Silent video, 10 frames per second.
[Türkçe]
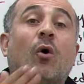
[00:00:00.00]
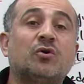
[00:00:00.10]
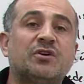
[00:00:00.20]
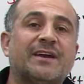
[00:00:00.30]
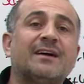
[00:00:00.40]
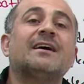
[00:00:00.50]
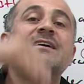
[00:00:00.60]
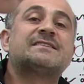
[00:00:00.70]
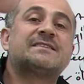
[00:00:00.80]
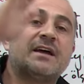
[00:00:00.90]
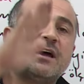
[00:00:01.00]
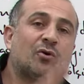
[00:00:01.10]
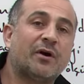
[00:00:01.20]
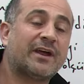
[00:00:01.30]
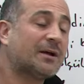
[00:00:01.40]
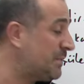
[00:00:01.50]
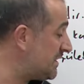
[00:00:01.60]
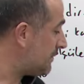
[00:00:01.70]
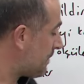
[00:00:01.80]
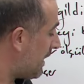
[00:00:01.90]
okuyarak, sıraya koyarak
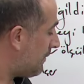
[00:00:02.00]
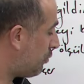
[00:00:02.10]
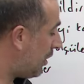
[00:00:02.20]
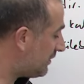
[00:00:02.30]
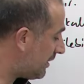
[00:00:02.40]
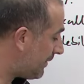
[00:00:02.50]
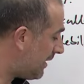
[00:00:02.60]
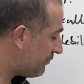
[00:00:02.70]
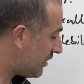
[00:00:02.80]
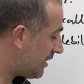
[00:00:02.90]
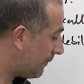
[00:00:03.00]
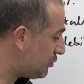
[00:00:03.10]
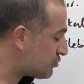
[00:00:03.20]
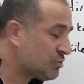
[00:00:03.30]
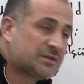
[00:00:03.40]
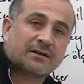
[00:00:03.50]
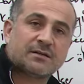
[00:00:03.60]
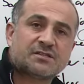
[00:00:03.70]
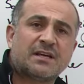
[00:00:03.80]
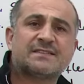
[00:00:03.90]
bir puanlama yapıyorsunuz
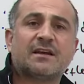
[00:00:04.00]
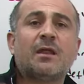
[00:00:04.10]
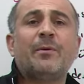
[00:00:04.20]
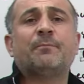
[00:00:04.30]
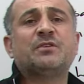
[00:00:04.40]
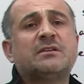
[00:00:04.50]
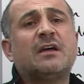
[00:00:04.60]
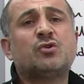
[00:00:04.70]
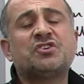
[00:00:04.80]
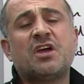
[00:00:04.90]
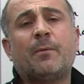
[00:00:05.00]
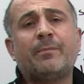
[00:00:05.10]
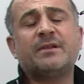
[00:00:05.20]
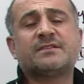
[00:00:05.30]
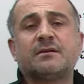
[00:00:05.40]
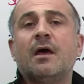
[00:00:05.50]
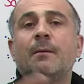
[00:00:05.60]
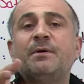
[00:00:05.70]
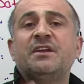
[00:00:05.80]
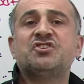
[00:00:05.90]
arkadaşlar. Sıralama yaptıktan sonra şey yapabilirsin.
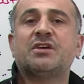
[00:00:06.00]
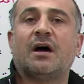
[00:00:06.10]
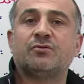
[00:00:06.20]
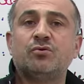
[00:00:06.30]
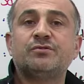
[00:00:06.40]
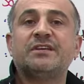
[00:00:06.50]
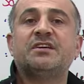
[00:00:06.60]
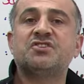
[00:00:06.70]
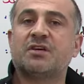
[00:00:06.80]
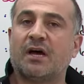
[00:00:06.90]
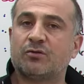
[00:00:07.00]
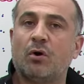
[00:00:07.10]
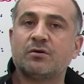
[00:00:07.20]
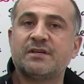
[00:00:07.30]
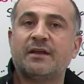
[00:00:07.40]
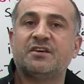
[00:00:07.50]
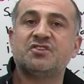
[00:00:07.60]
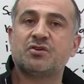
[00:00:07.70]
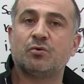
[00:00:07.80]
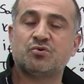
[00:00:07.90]
Birinci kağıt 100, ikinci kağıt 90,
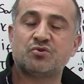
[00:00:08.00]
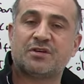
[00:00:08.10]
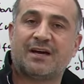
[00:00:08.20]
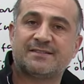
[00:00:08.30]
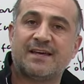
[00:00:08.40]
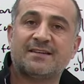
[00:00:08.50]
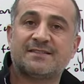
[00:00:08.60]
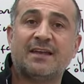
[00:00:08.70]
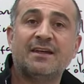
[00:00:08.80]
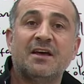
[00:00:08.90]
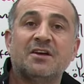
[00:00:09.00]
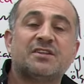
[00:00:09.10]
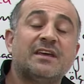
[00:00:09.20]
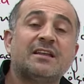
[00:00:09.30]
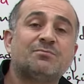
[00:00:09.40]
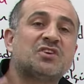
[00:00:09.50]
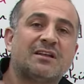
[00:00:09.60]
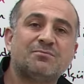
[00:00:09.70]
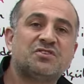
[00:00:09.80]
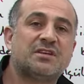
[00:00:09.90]
ikinci, üçüncü kağıt 80, işte
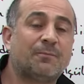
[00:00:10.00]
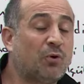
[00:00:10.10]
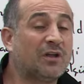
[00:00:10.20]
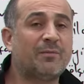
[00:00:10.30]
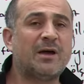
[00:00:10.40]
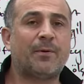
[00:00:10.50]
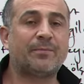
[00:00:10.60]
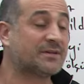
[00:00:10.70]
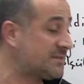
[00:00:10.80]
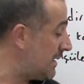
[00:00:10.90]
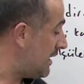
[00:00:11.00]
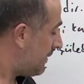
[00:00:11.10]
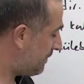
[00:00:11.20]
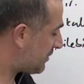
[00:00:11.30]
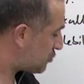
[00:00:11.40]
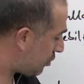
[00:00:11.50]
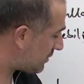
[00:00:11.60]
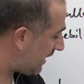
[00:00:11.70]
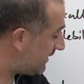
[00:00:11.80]
70-60 diye puanlama yapabiliriz. Bir, çok